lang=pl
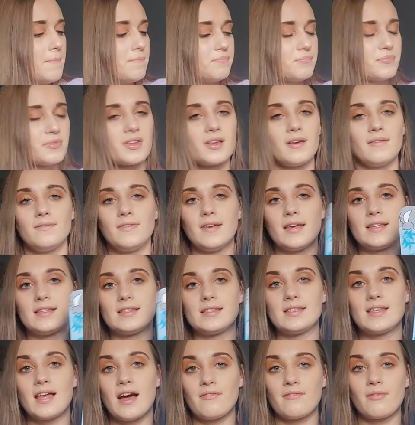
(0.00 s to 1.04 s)
um,
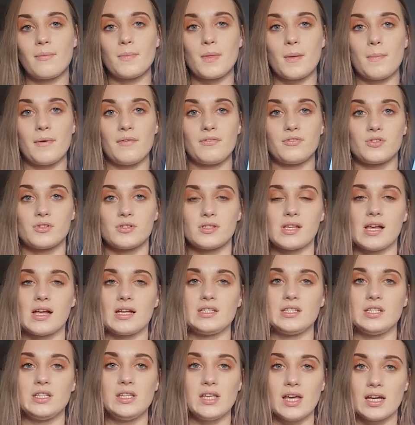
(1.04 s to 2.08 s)
więc dam Wam na pewno
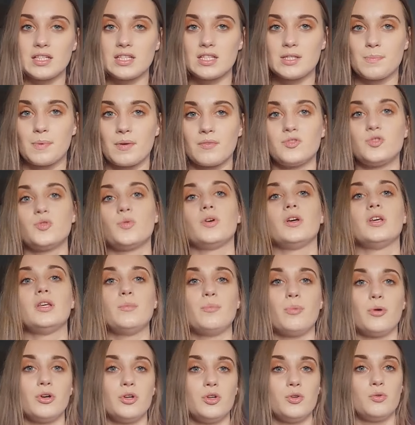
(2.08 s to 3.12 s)
znać, jak się sprawdziły i
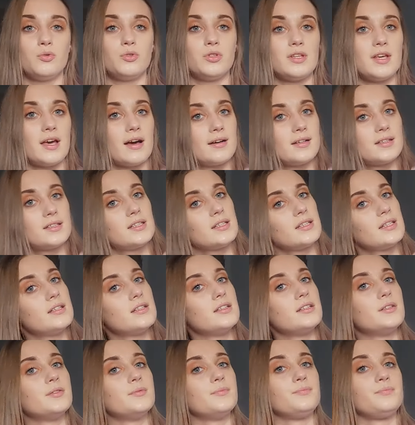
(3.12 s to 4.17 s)
po ilu dniach...
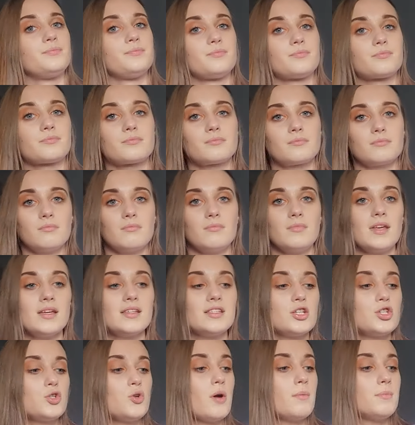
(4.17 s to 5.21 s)
Um,
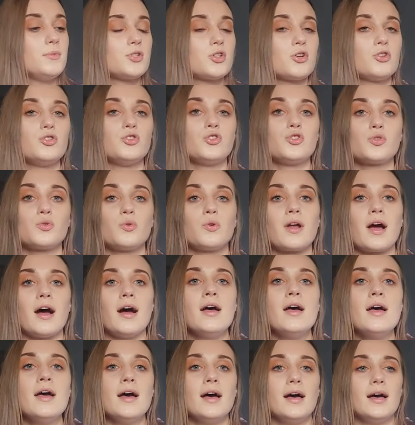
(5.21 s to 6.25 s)
zaczęła mi schodzić skóra,
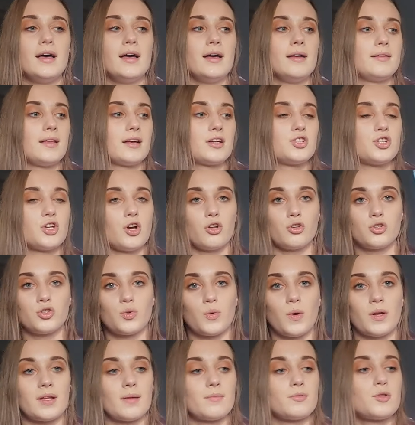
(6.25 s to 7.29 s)
e, także
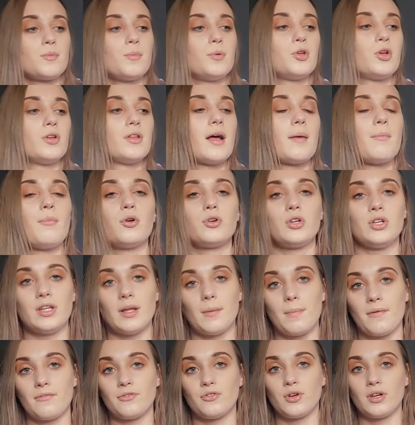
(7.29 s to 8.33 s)
odskładam sobie to na bok i na
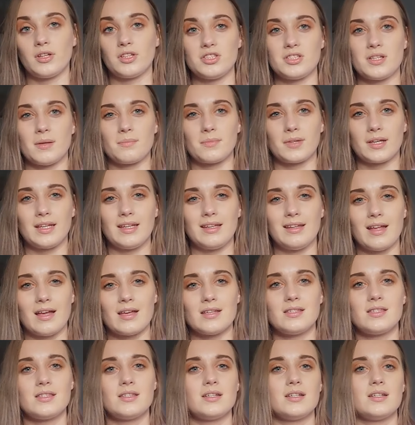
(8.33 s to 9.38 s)
pewno jakiś tam taki
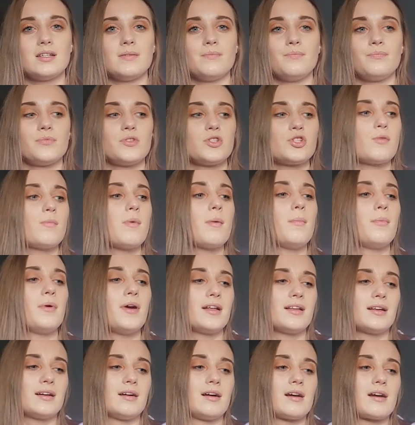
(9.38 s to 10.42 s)
test zrobię, bo ja
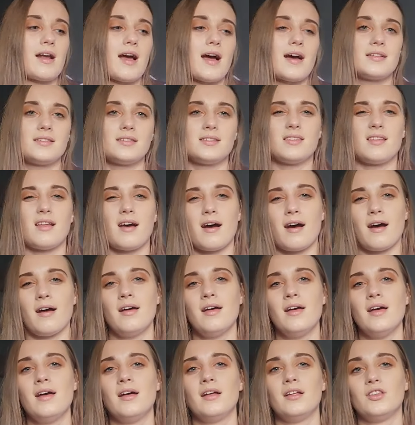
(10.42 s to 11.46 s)
tak raz na
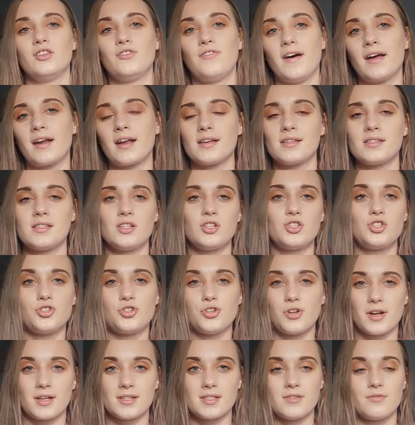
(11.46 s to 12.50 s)
dwa razy,
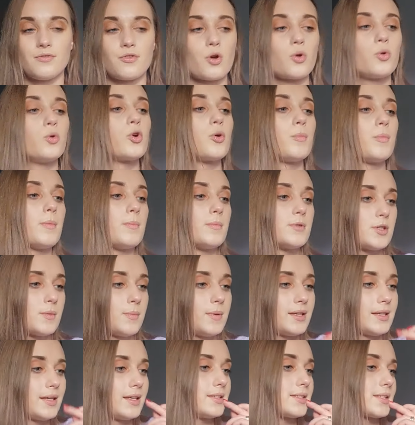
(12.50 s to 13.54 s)
trzy razy w roku robimy sobie
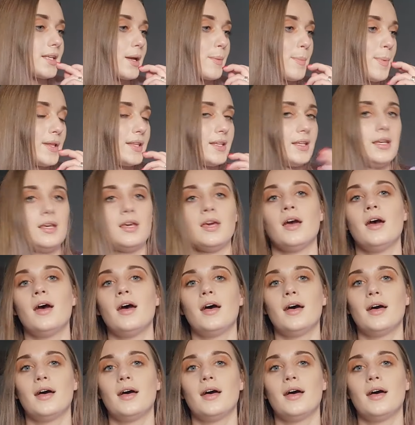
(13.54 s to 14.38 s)
takie skarpetki